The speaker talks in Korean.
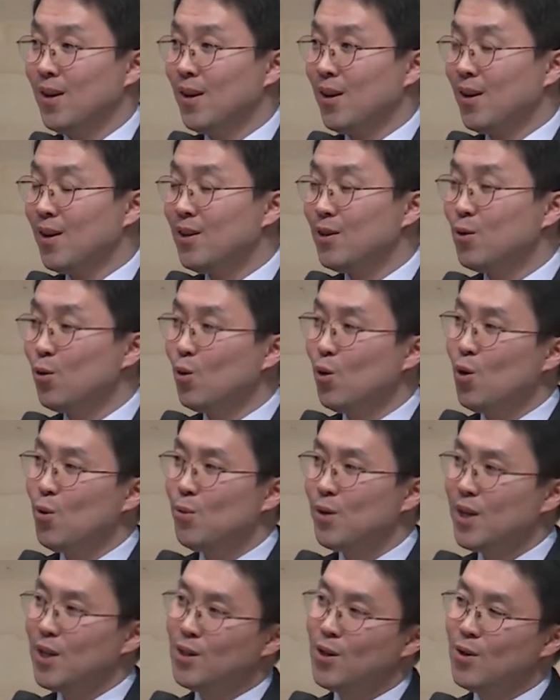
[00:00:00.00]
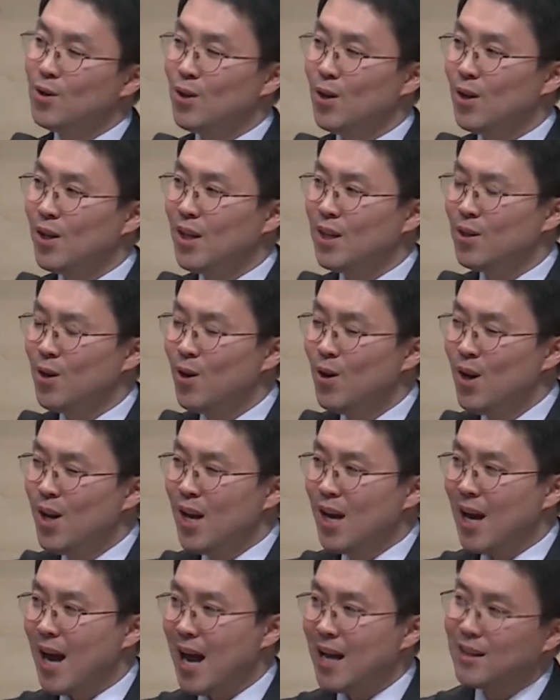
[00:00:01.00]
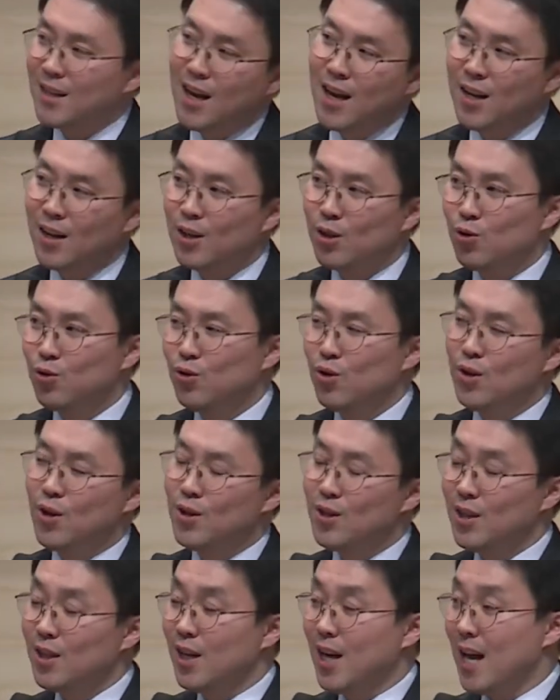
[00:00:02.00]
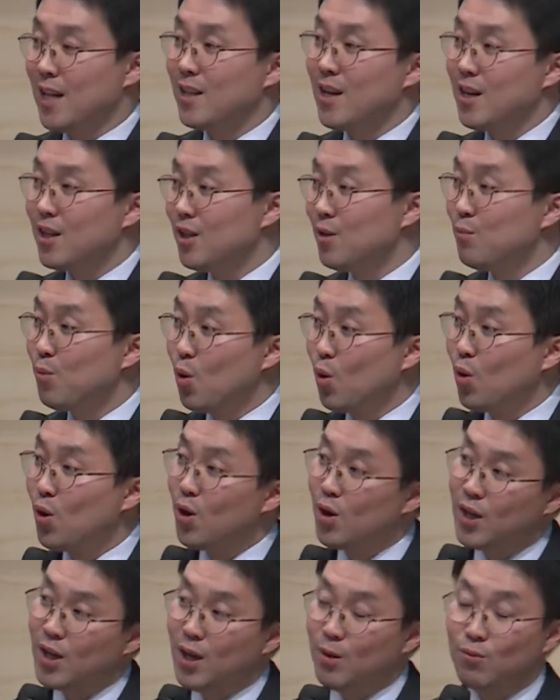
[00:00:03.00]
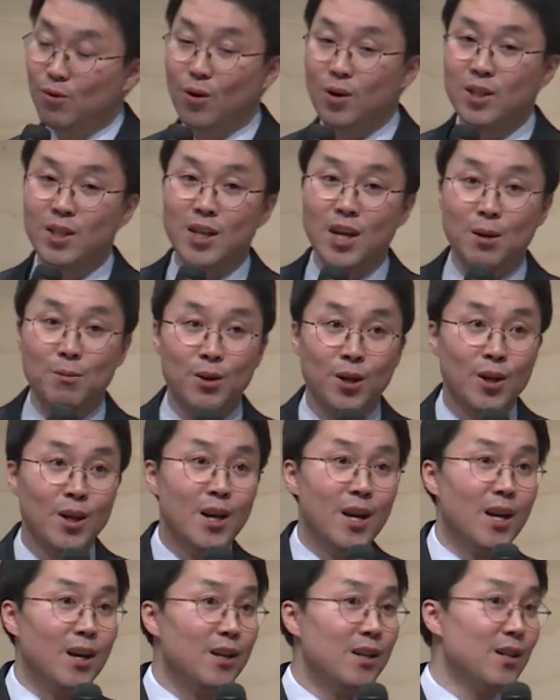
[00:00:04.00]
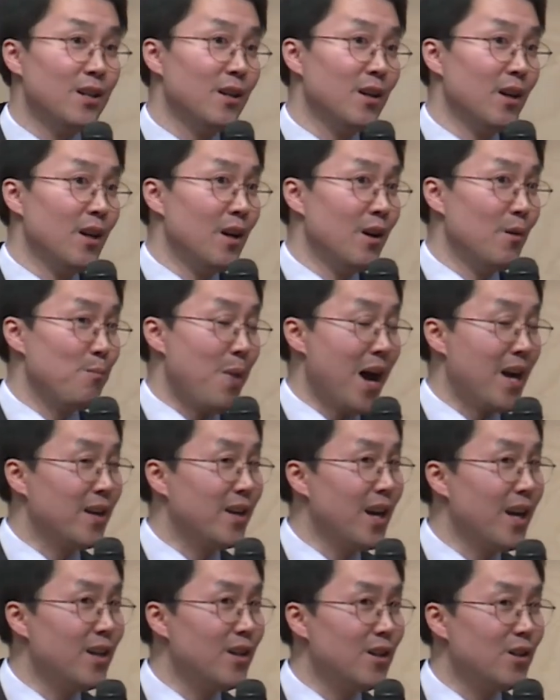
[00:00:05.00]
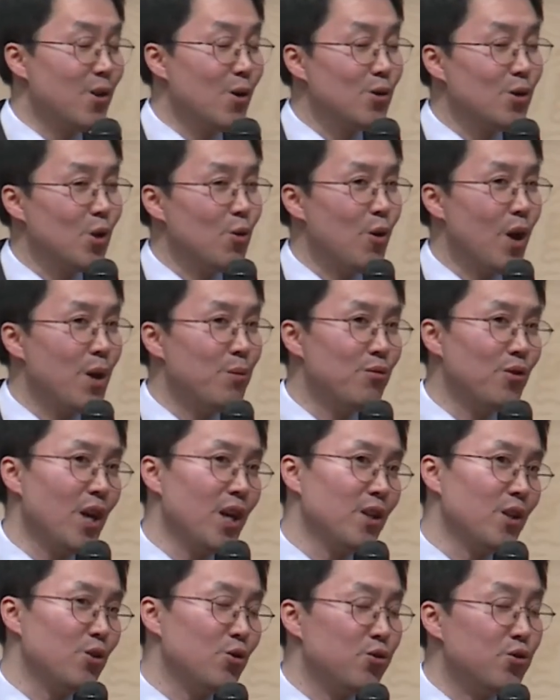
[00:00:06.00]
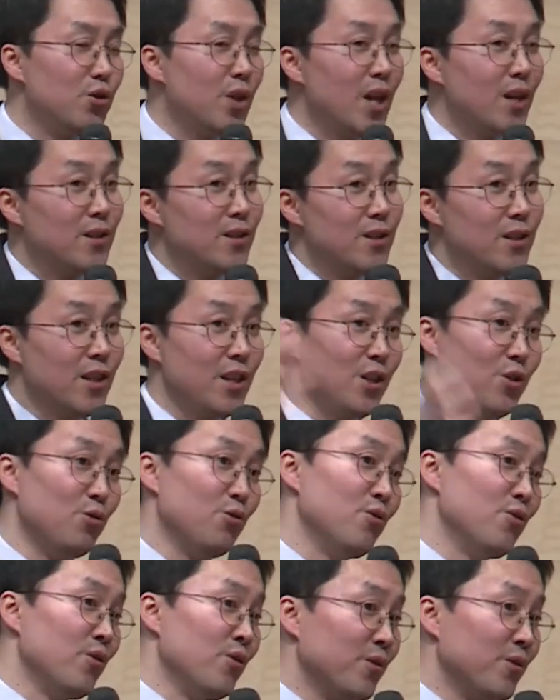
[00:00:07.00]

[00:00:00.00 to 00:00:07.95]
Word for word: 그 솔로몬의 성전에서 가장 두드러지는 가장 큰 볼거리가 무엇이냐면 그 밖에 있는 성전 외부에 있는 두 개의 큰 기둥.